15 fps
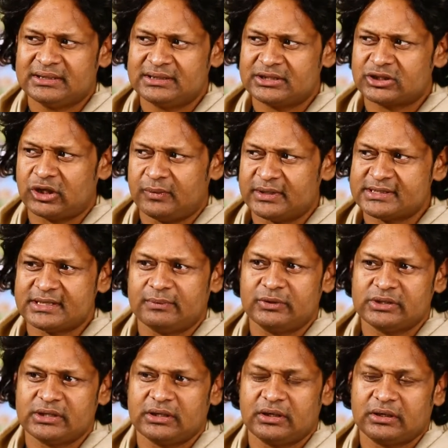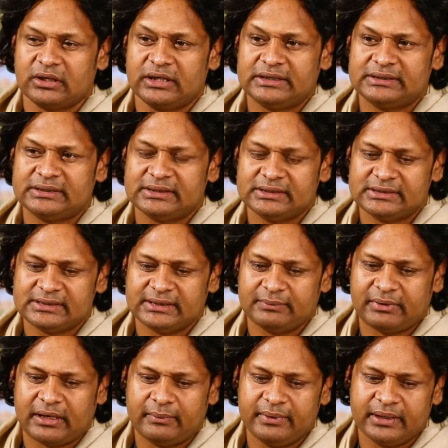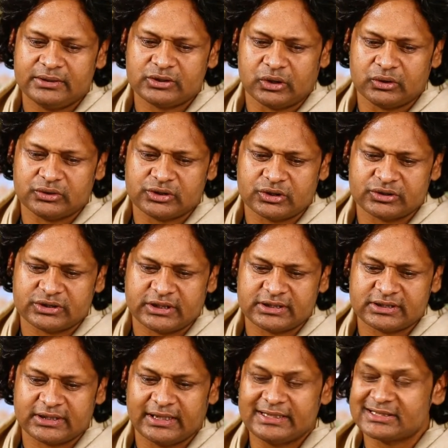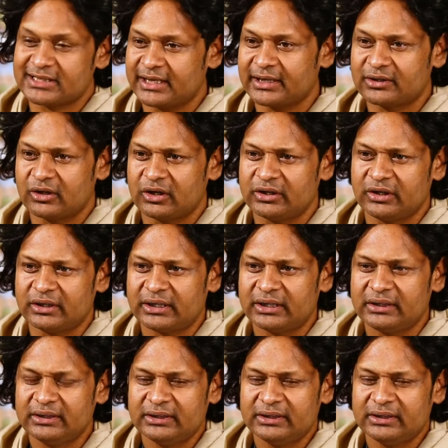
যে সমাজটা বোঝা দরকার যেভাবে জগৎ সংসারের সাথে ইন্টারাক্ট করা দরকার